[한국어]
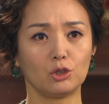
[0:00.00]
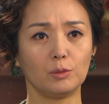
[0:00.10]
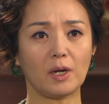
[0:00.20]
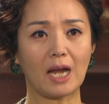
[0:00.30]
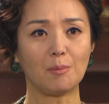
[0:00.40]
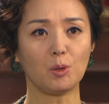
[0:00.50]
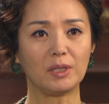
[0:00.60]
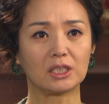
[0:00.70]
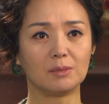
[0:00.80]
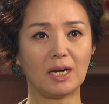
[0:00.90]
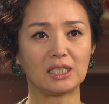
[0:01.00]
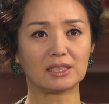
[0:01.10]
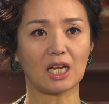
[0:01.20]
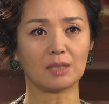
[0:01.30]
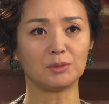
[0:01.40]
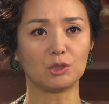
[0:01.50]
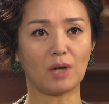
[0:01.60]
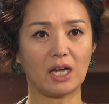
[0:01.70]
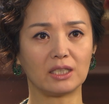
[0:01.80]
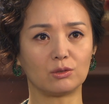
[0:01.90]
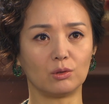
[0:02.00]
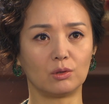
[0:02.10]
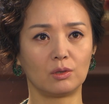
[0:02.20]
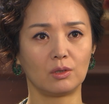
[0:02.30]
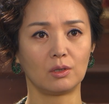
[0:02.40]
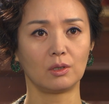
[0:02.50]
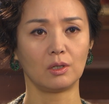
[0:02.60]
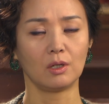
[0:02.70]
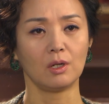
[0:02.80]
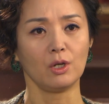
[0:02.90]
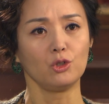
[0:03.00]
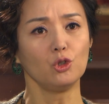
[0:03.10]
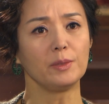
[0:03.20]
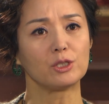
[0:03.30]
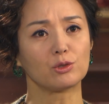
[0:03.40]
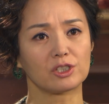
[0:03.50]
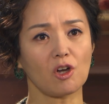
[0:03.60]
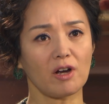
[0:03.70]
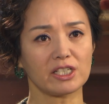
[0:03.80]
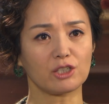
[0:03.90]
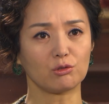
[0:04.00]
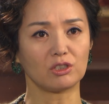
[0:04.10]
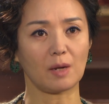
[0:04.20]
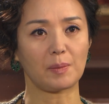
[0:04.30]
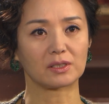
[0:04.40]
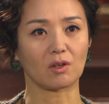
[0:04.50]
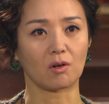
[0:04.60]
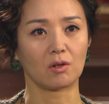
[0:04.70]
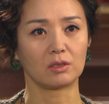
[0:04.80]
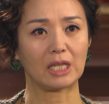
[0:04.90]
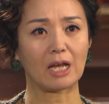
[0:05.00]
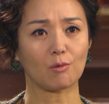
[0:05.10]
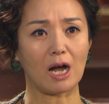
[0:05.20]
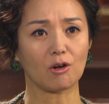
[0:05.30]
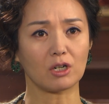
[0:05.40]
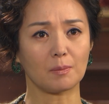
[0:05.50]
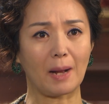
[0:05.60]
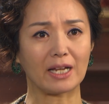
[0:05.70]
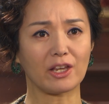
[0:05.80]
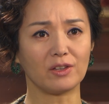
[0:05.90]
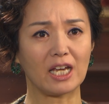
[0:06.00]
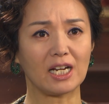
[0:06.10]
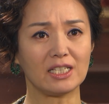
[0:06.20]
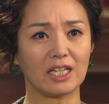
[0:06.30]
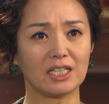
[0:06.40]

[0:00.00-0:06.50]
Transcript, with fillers: 두번안 보면 그만인 사람들도 아니고 유민수 처가 식구들 앞에서 내 과거를 밝혀내란